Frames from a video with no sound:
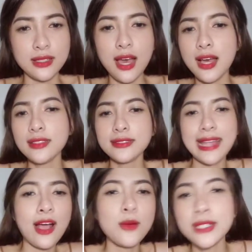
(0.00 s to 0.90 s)
đó
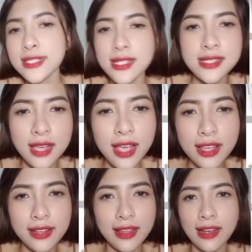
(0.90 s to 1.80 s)
ta không thích sexy
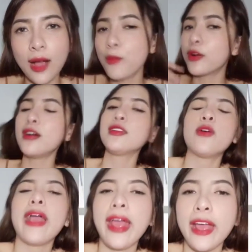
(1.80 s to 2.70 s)
cho nên ta không có thích
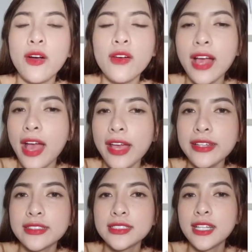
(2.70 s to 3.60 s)
khoe ok
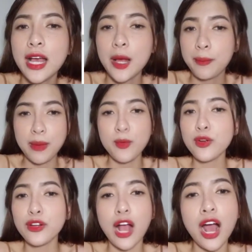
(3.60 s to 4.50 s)
mày
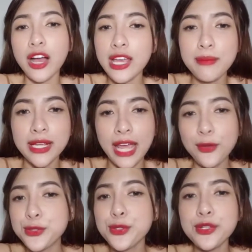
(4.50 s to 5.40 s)
muốn coi thì mày
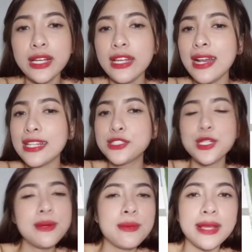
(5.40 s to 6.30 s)
kéo xuống cái
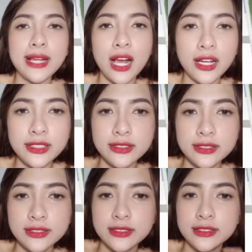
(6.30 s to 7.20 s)
livestream này mày coi
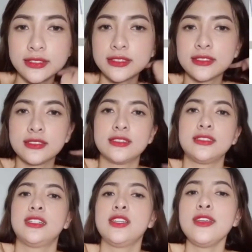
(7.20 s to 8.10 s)

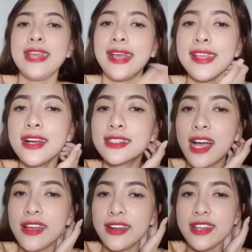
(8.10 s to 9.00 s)
vô cho cái dân
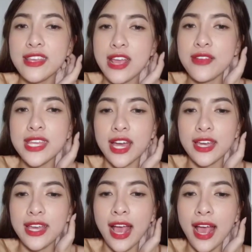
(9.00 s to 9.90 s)
coi này nói chuyện với
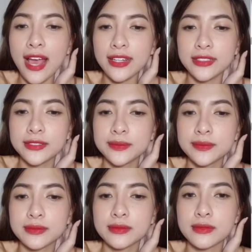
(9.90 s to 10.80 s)
chị ha
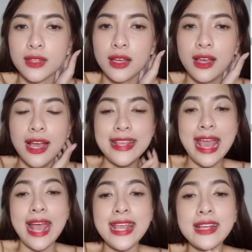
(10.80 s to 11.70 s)

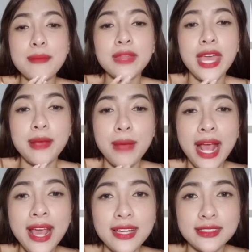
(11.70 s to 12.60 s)
dạ giá cầm thiệt
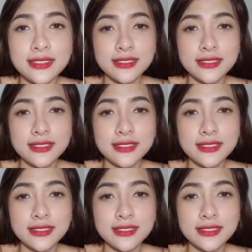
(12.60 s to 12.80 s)
má